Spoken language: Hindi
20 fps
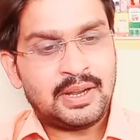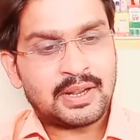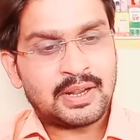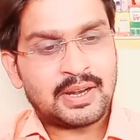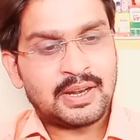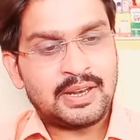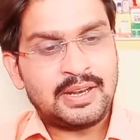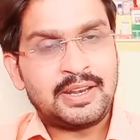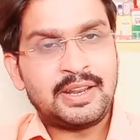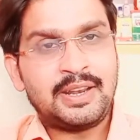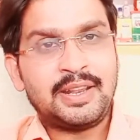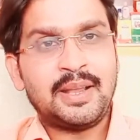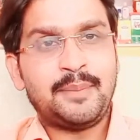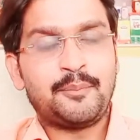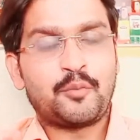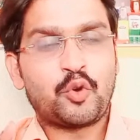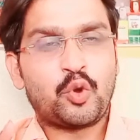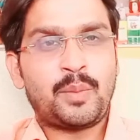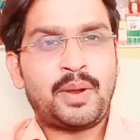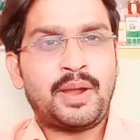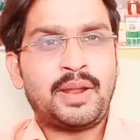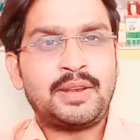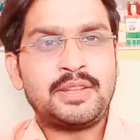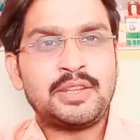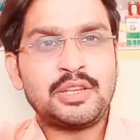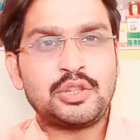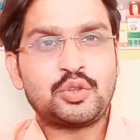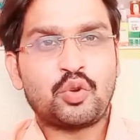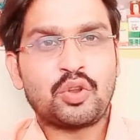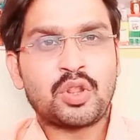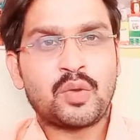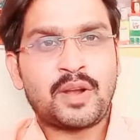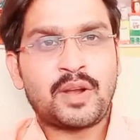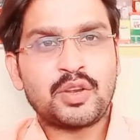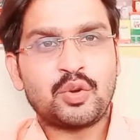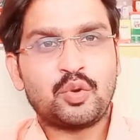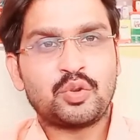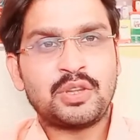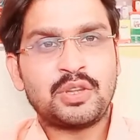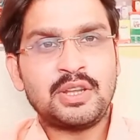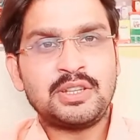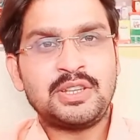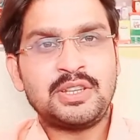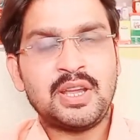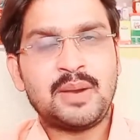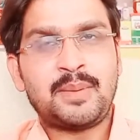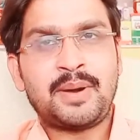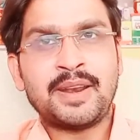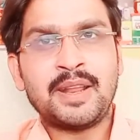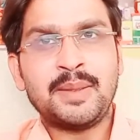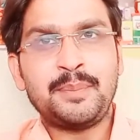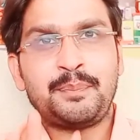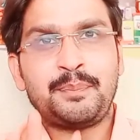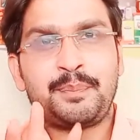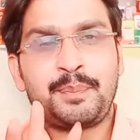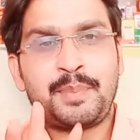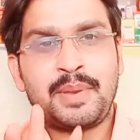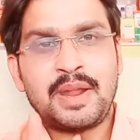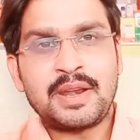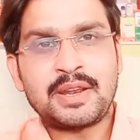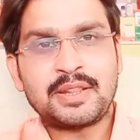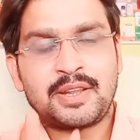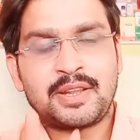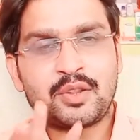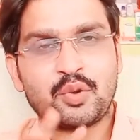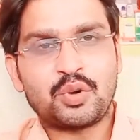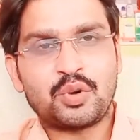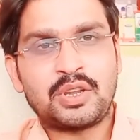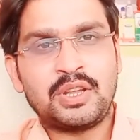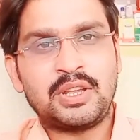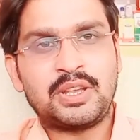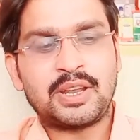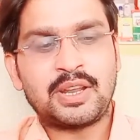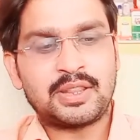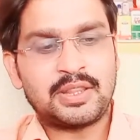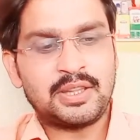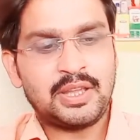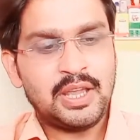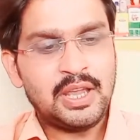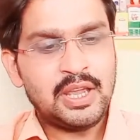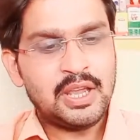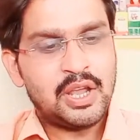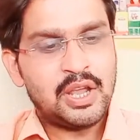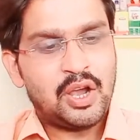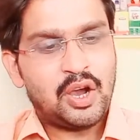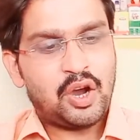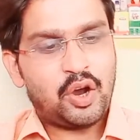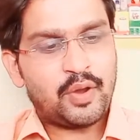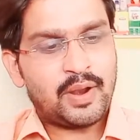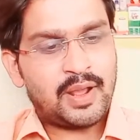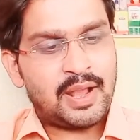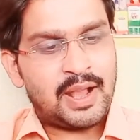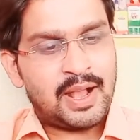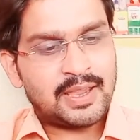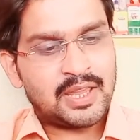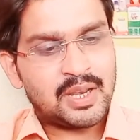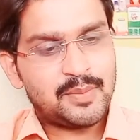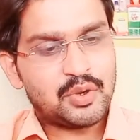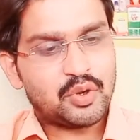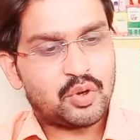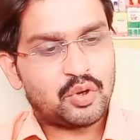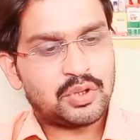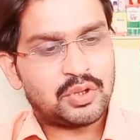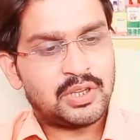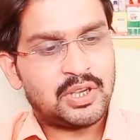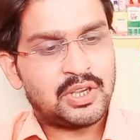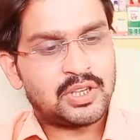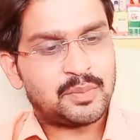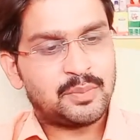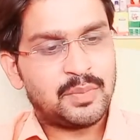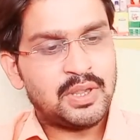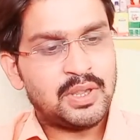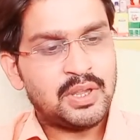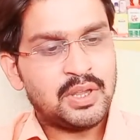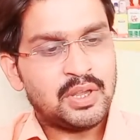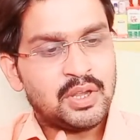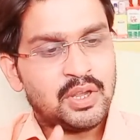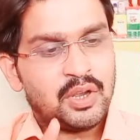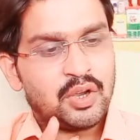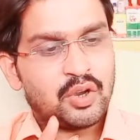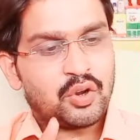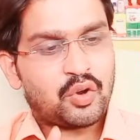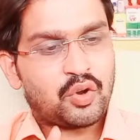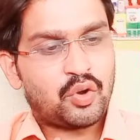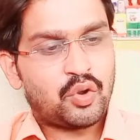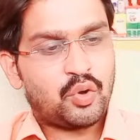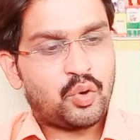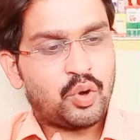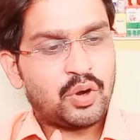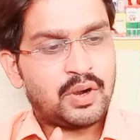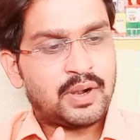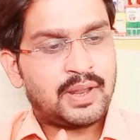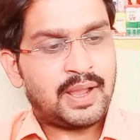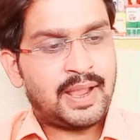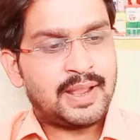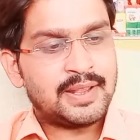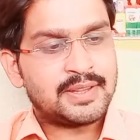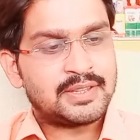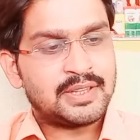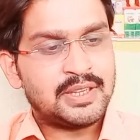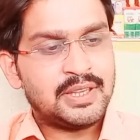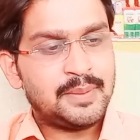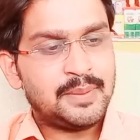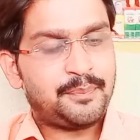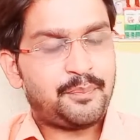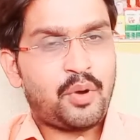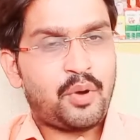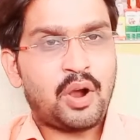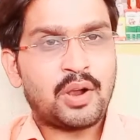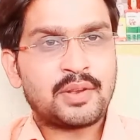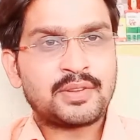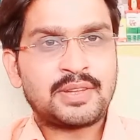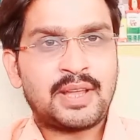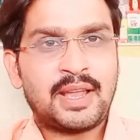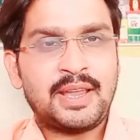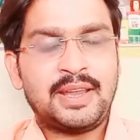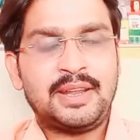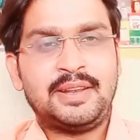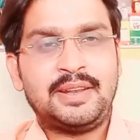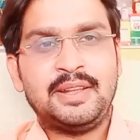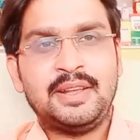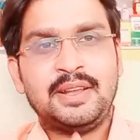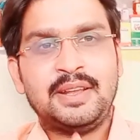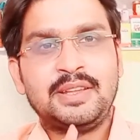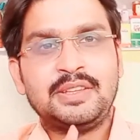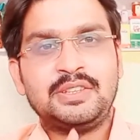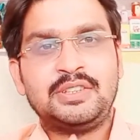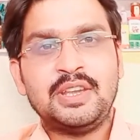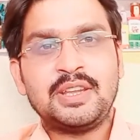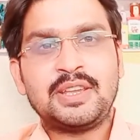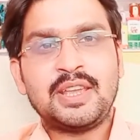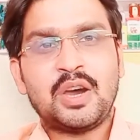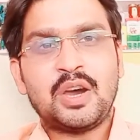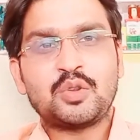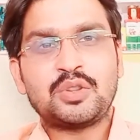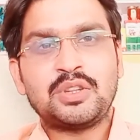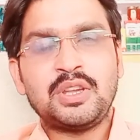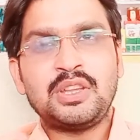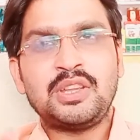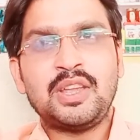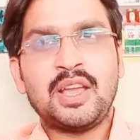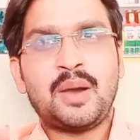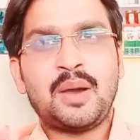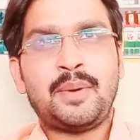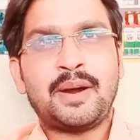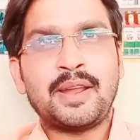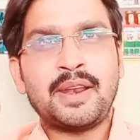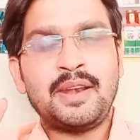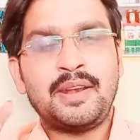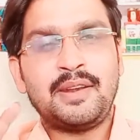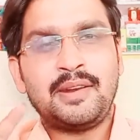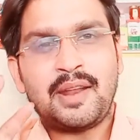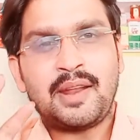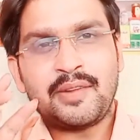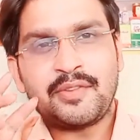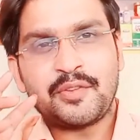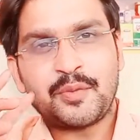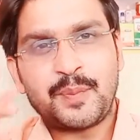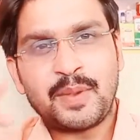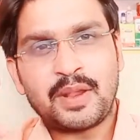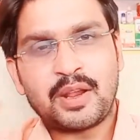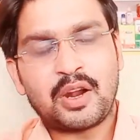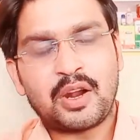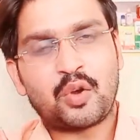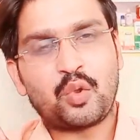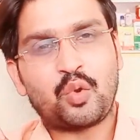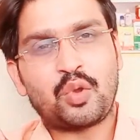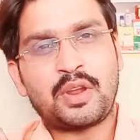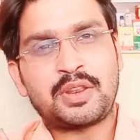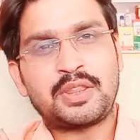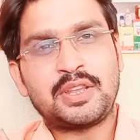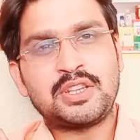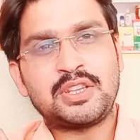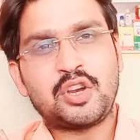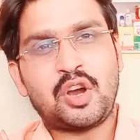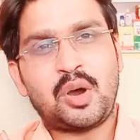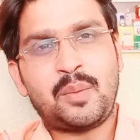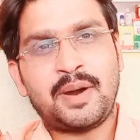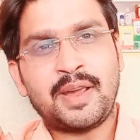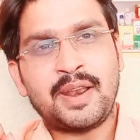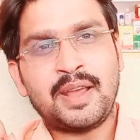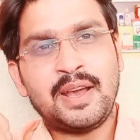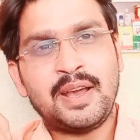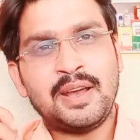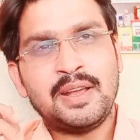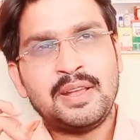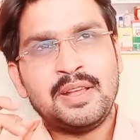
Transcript: क्लीडिनियम ब्रोमाइड ये दोनों दवा जो होती है ये हमारे पेट दर्द को ठीक करती है और आखिरी में जो होती है इसमें क्लोरडाइजीपॉक्साइड ये क्या होती है ये हमारे नर्व्स पे कंट्रोल करती है जो हमारा